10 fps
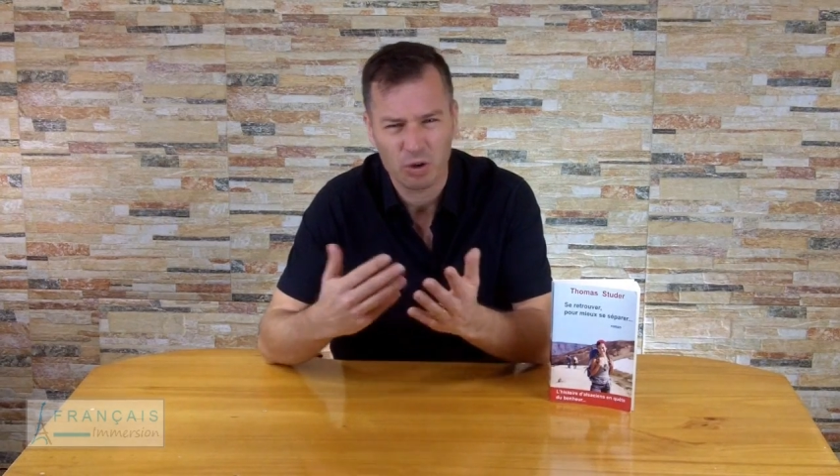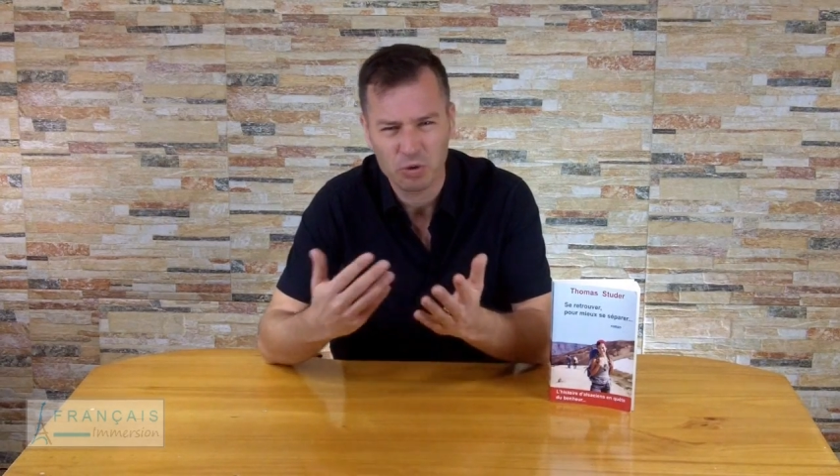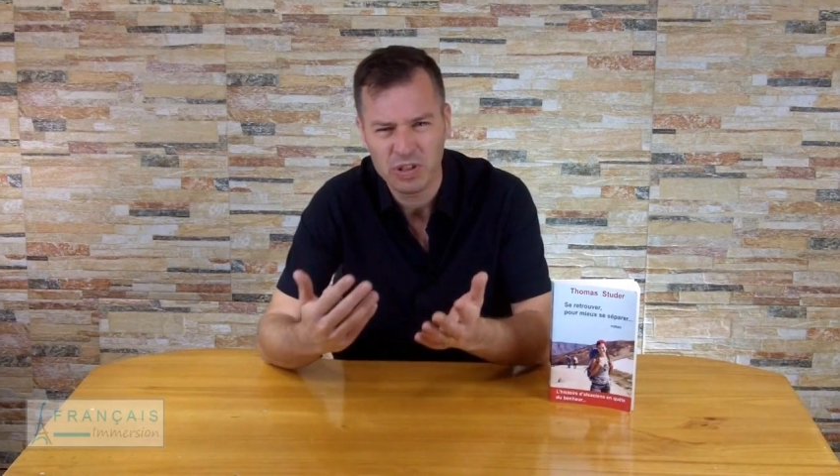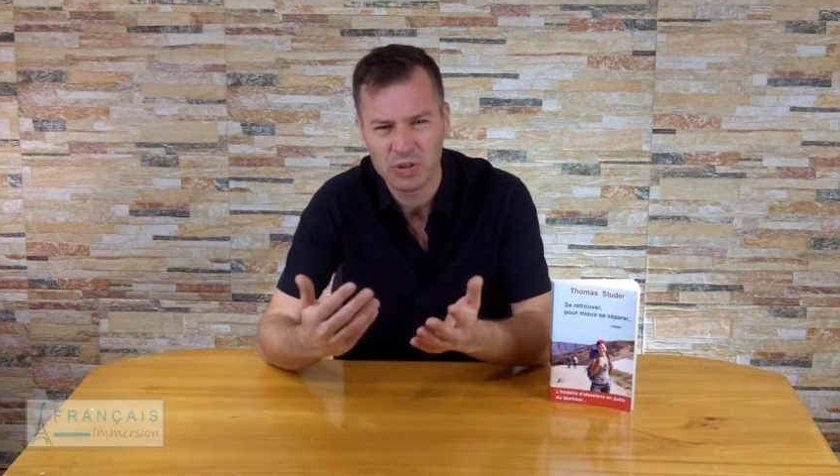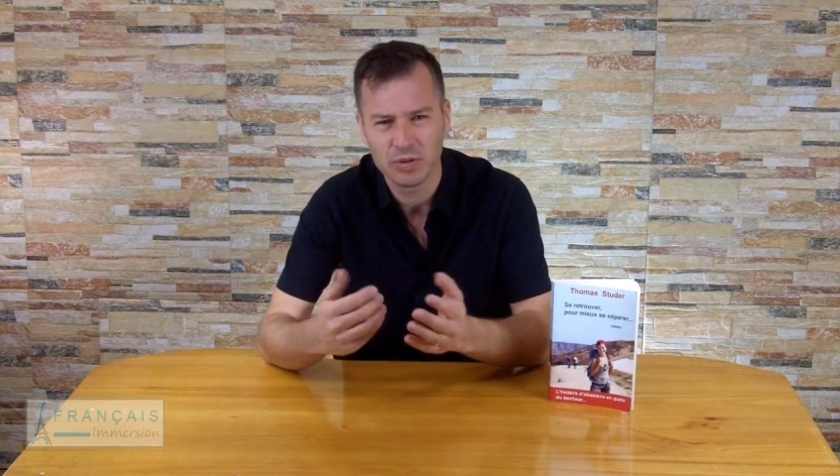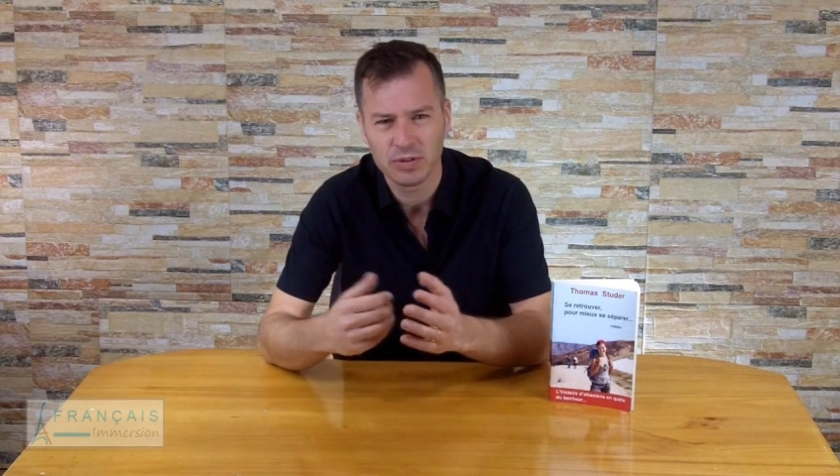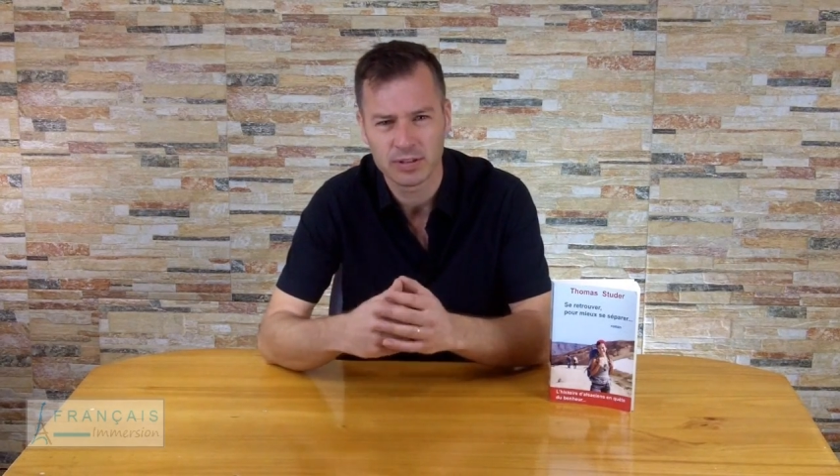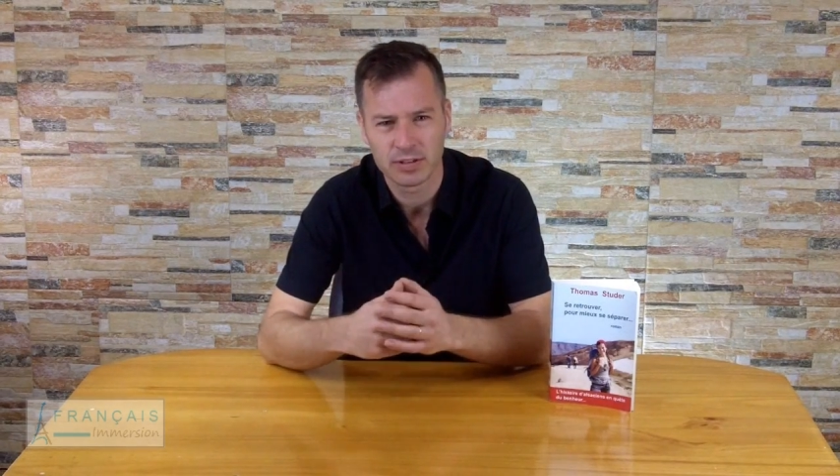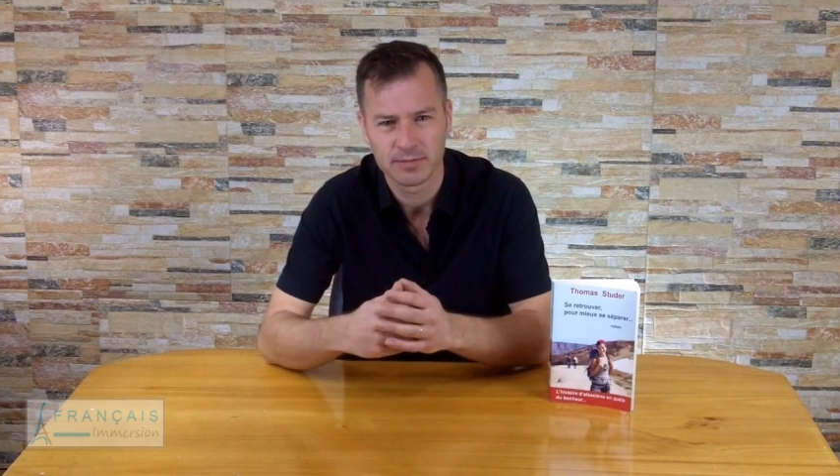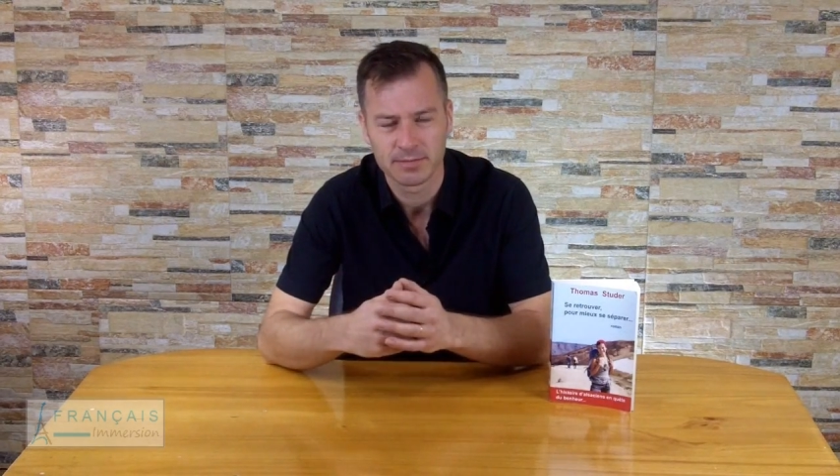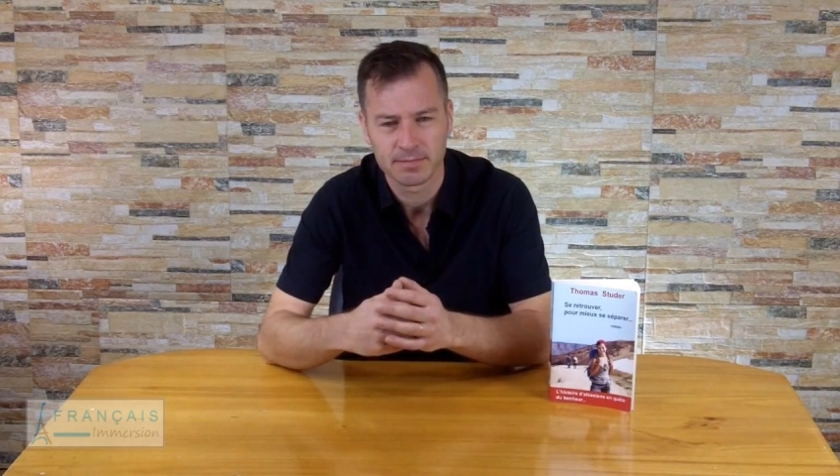ennuyeuse.